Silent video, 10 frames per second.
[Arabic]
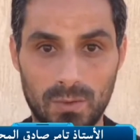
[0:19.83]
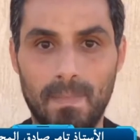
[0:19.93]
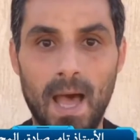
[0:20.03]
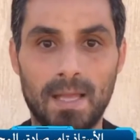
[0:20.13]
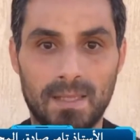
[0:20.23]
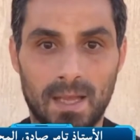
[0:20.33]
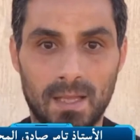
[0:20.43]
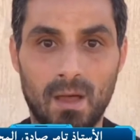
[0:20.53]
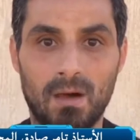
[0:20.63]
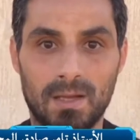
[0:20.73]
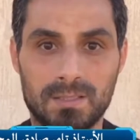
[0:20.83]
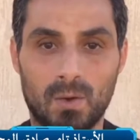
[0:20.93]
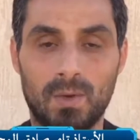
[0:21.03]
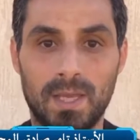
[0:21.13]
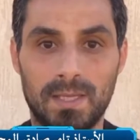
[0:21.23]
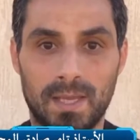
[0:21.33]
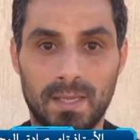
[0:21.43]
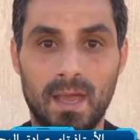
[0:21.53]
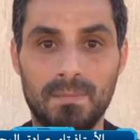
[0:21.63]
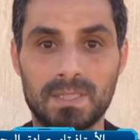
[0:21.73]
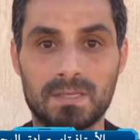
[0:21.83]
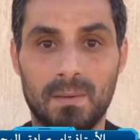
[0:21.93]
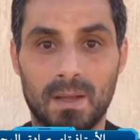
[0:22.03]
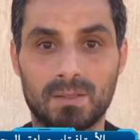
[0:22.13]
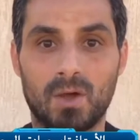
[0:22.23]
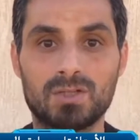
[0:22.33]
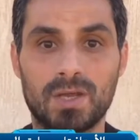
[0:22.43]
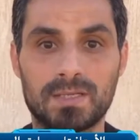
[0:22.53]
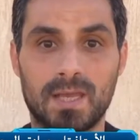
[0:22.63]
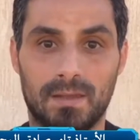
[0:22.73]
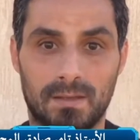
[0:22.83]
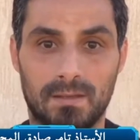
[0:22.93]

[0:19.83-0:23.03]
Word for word: بعد علاقة زوجية دامت 17 سنة